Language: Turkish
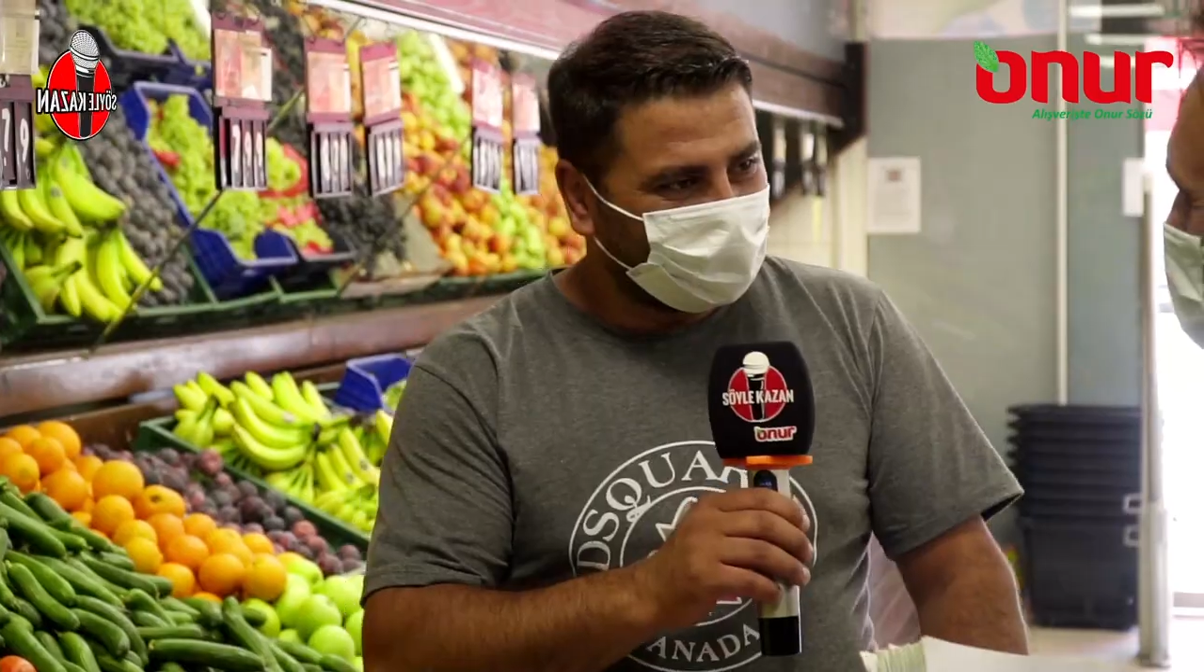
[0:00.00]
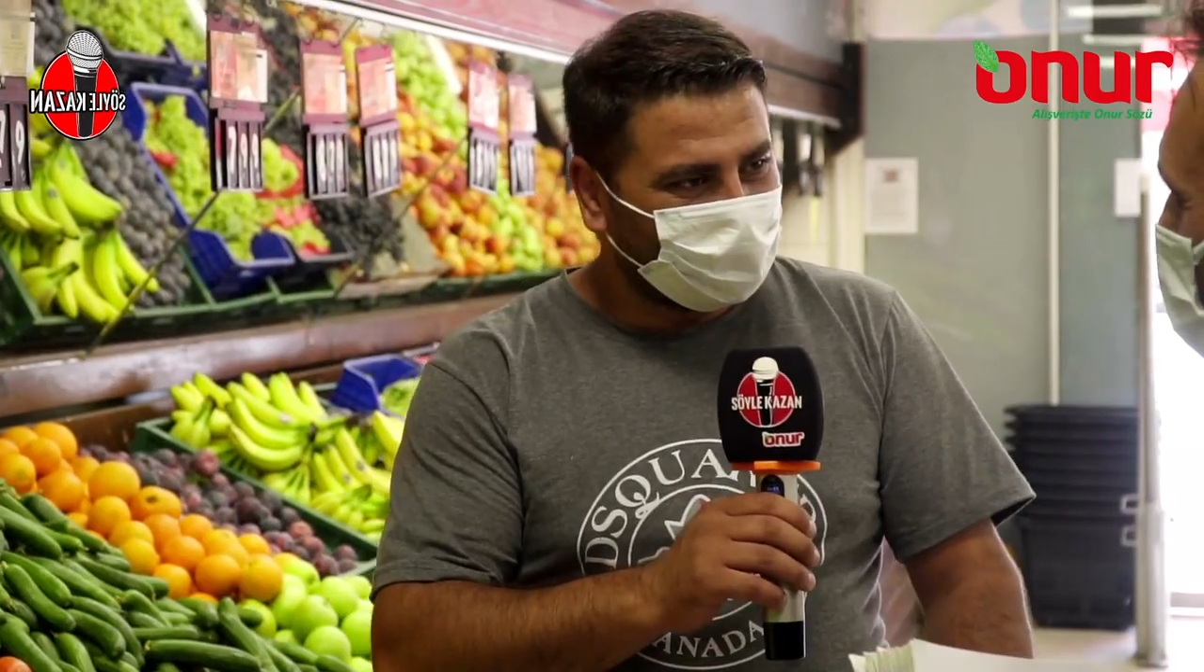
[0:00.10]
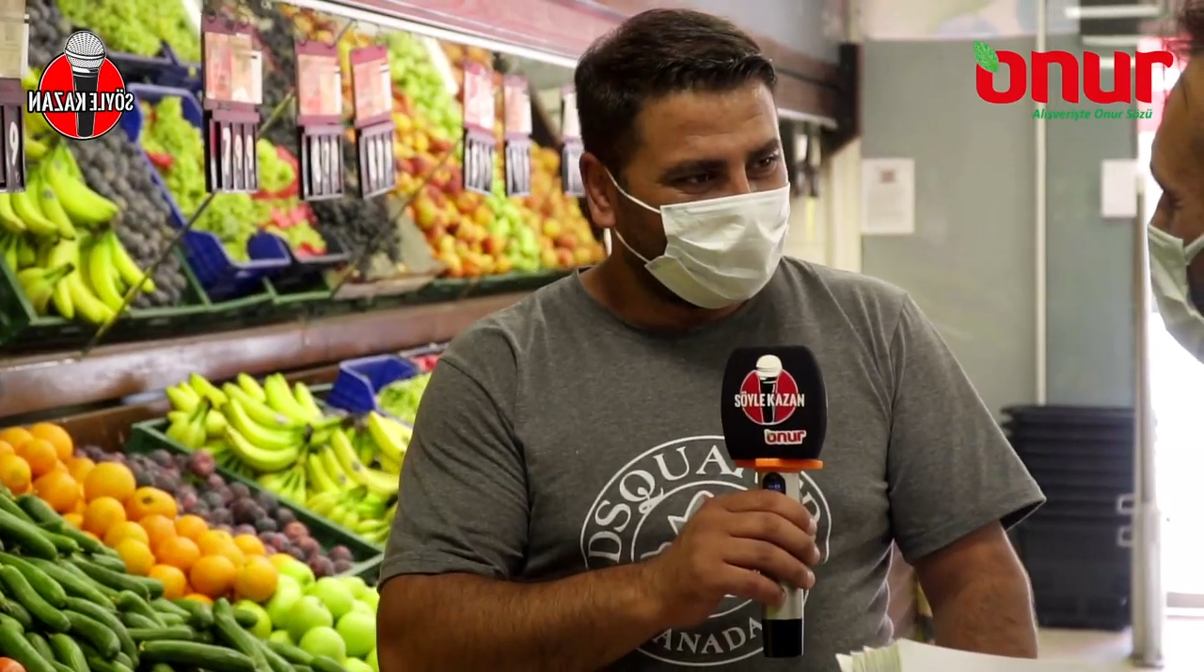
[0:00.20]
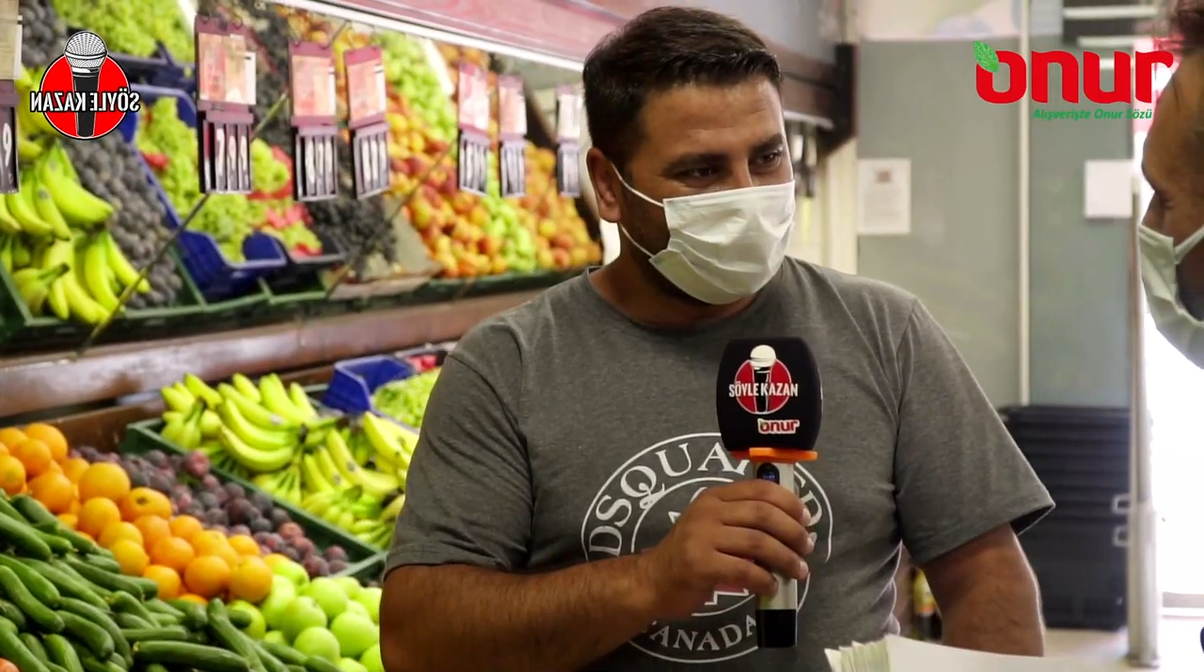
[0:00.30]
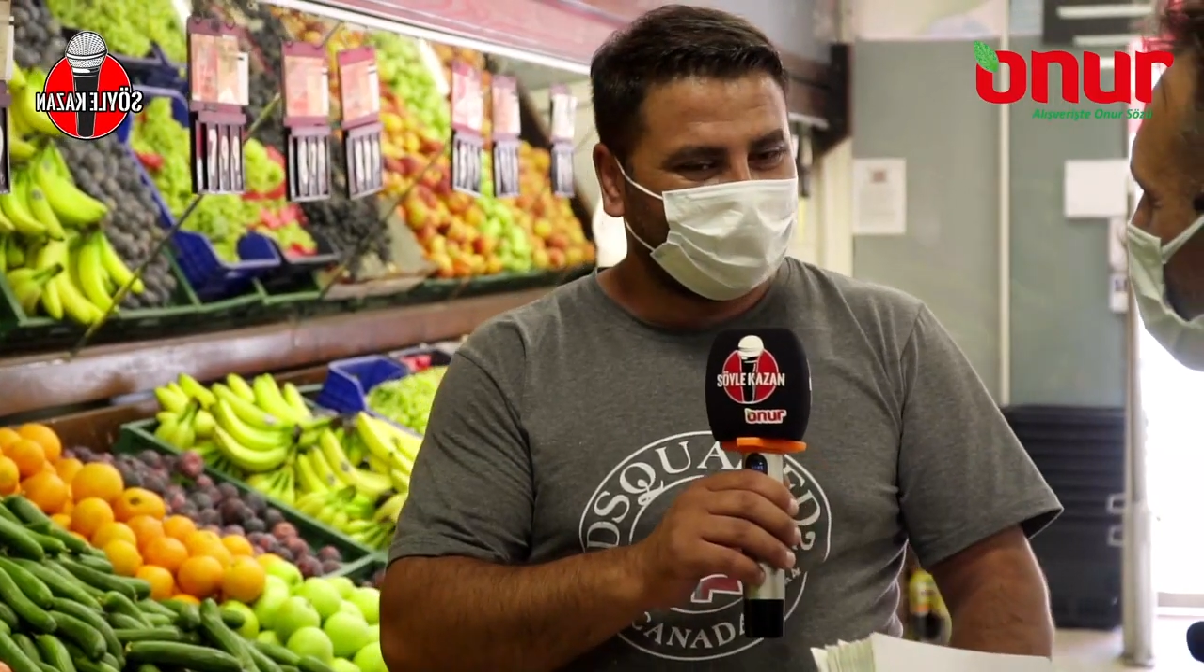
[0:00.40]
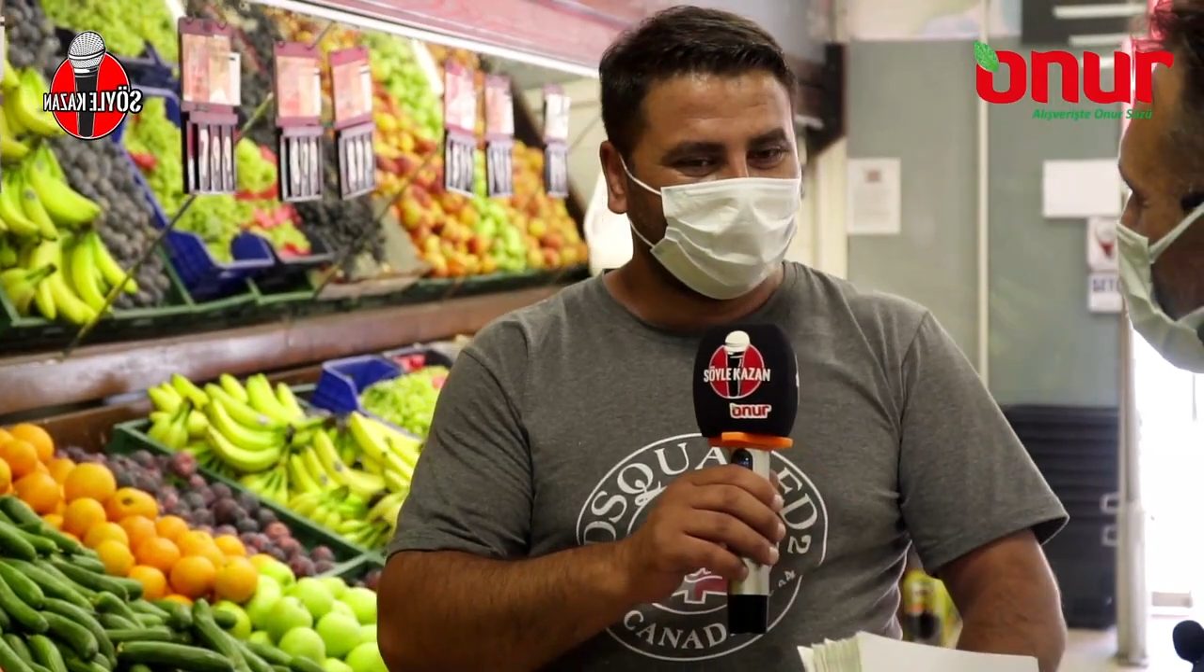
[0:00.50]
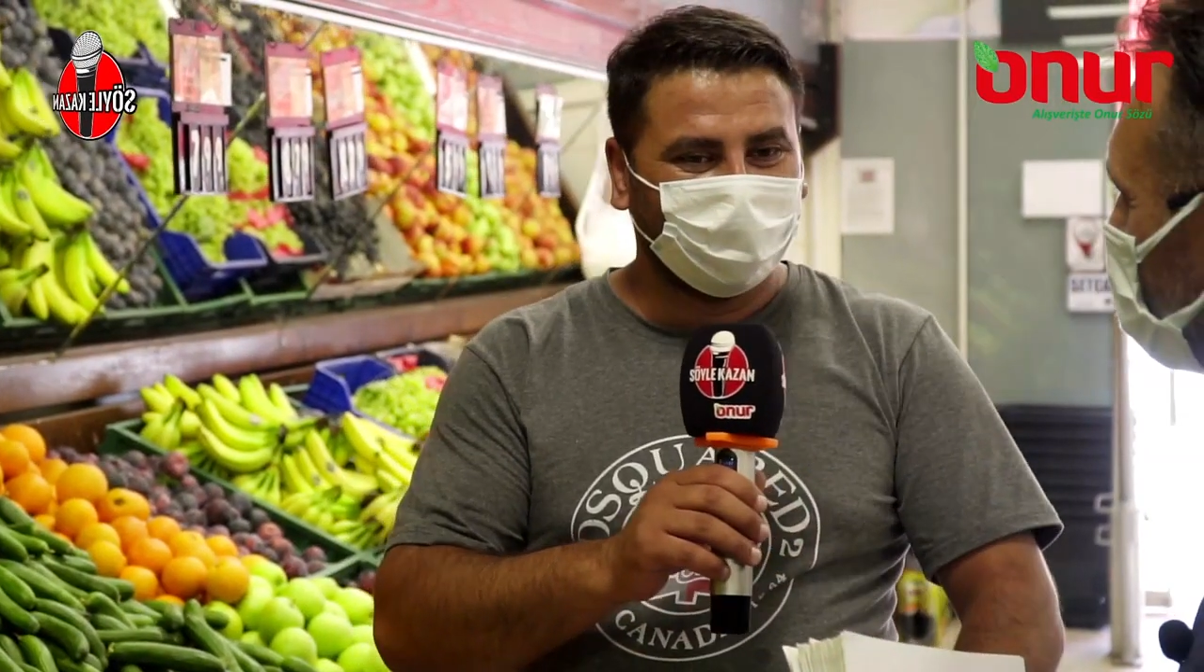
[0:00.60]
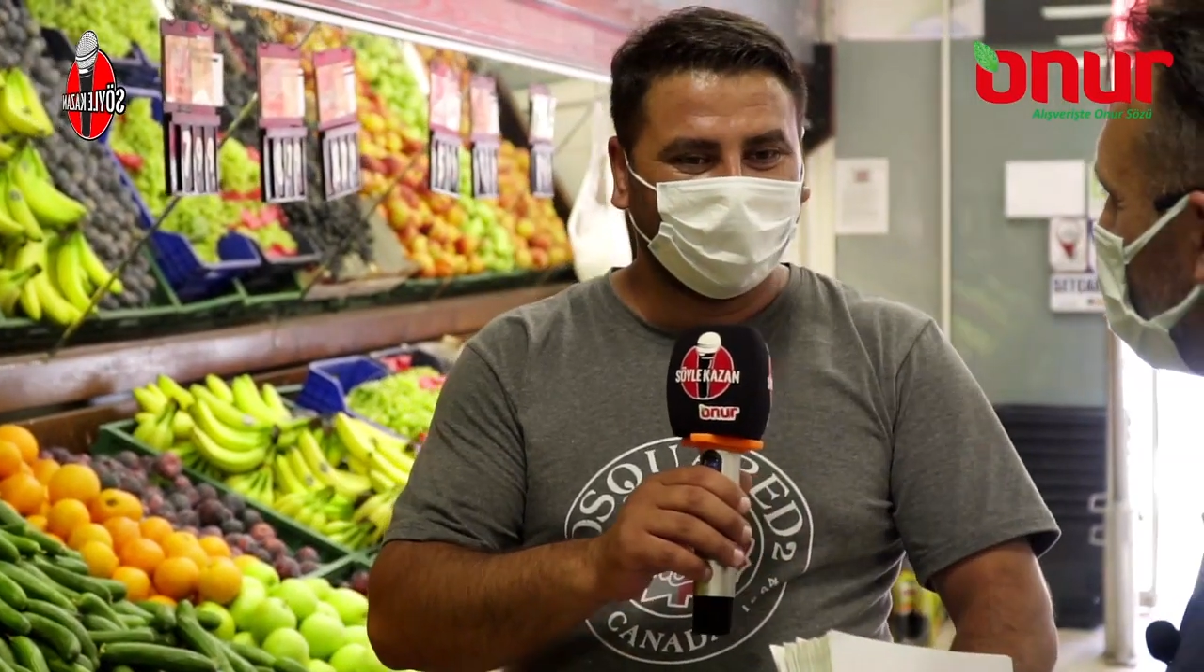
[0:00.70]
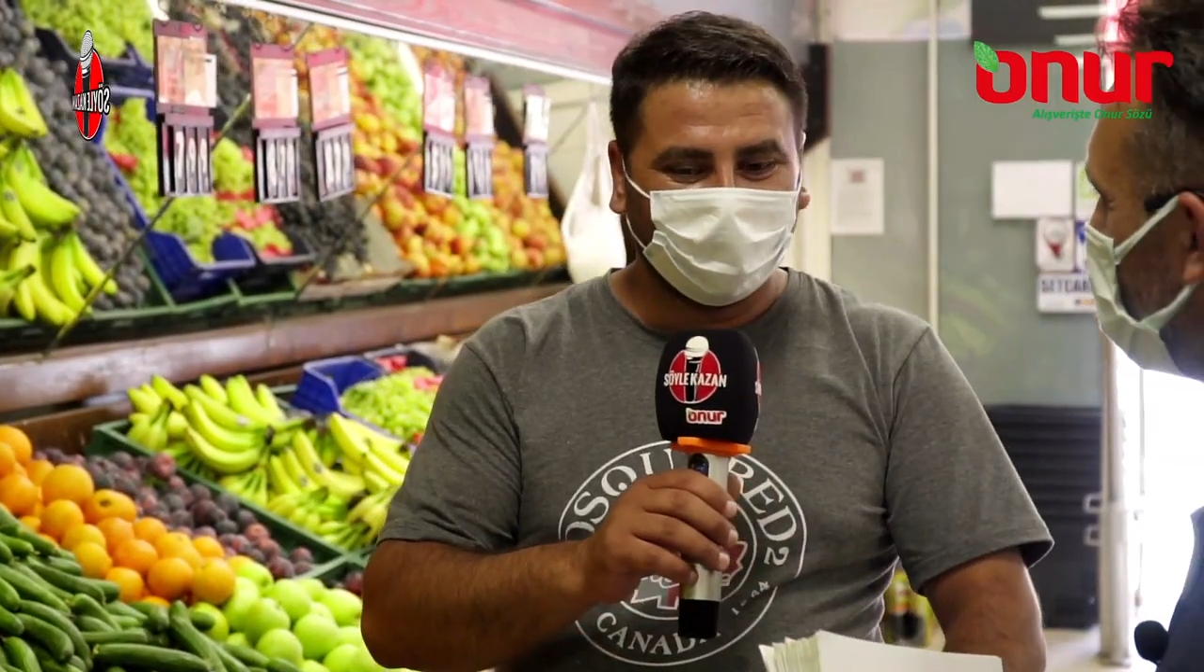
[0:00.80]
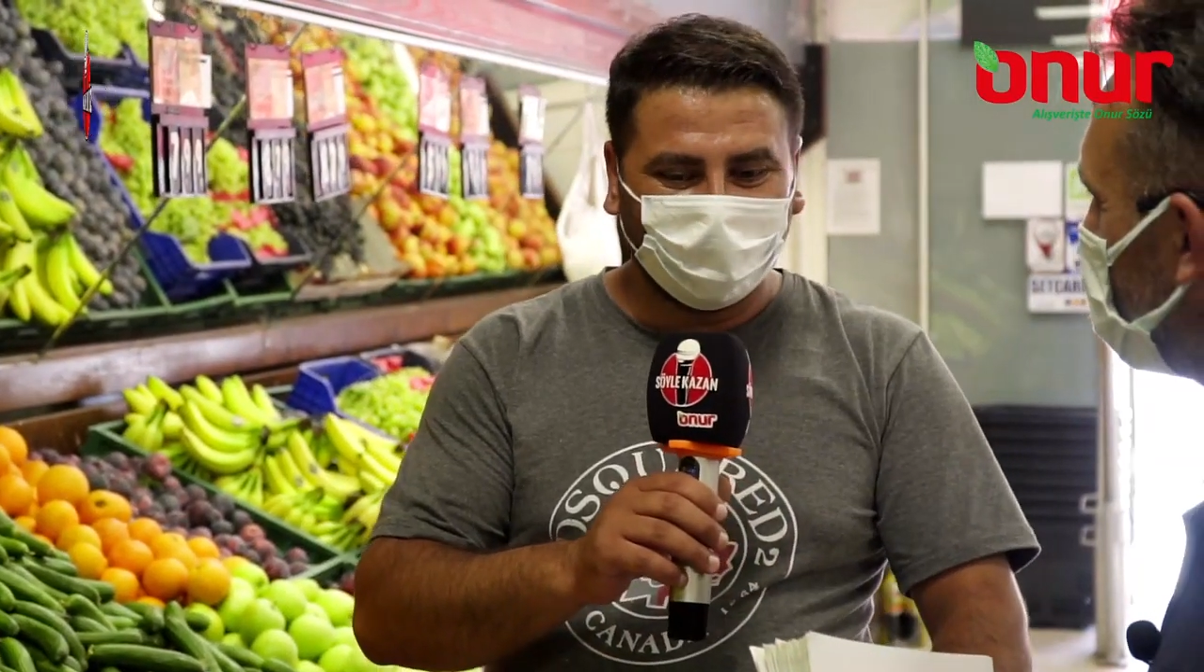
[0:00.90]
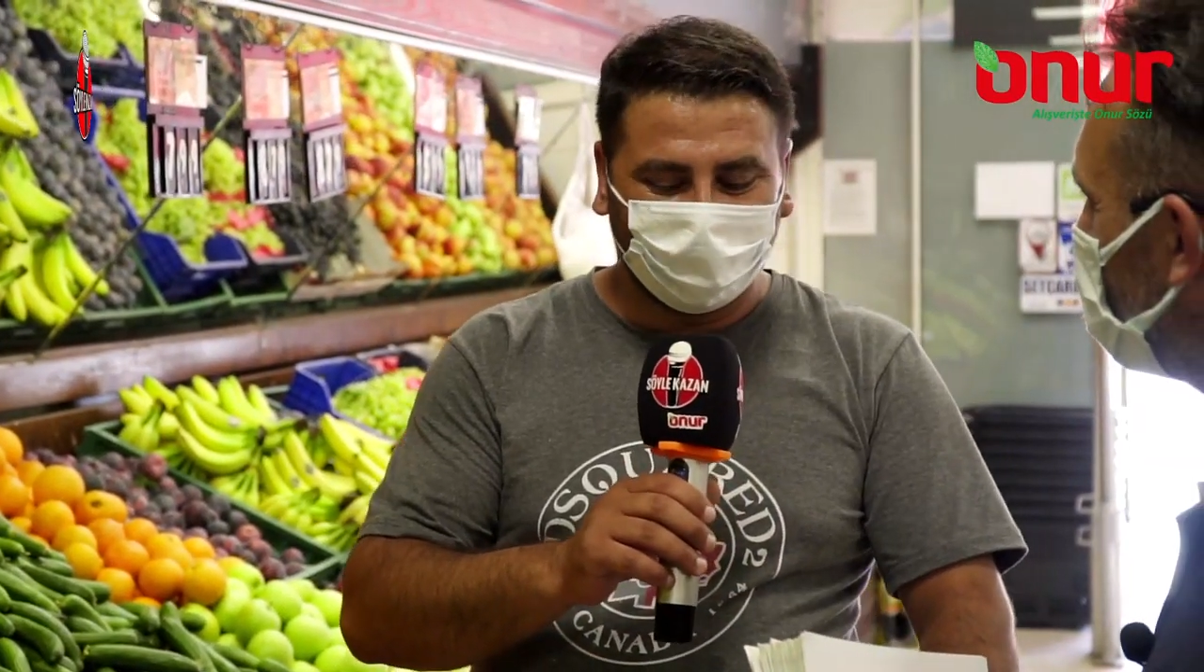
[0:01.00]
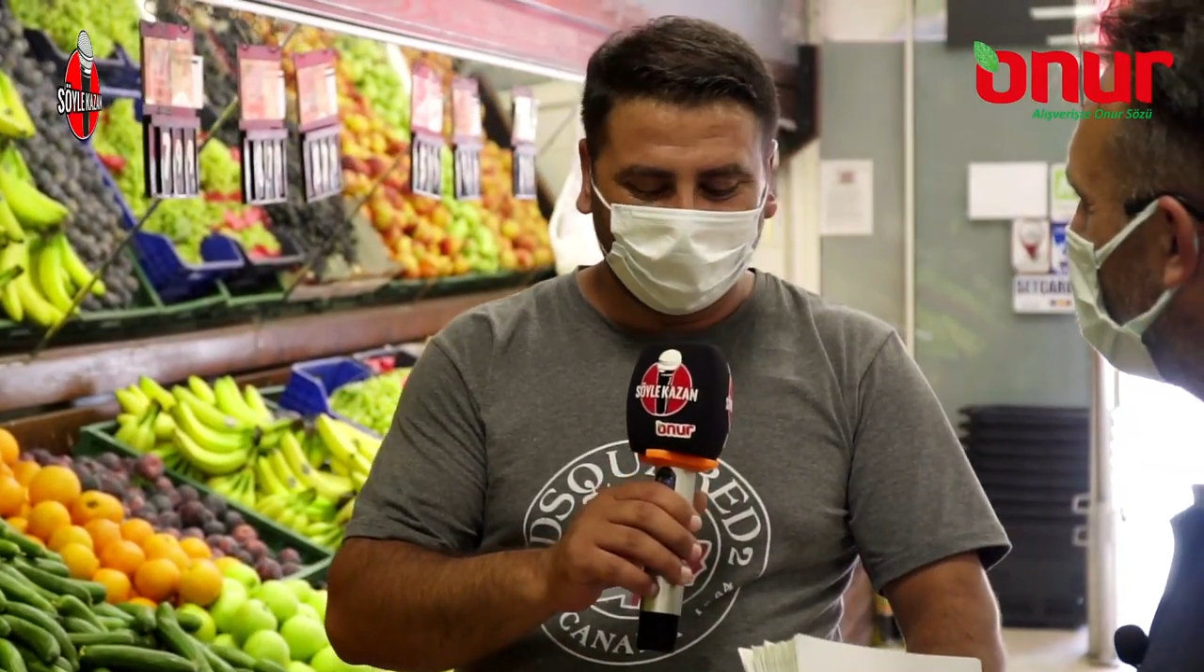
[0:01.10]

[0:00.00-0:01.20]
Gökhan abiyle yarışacağız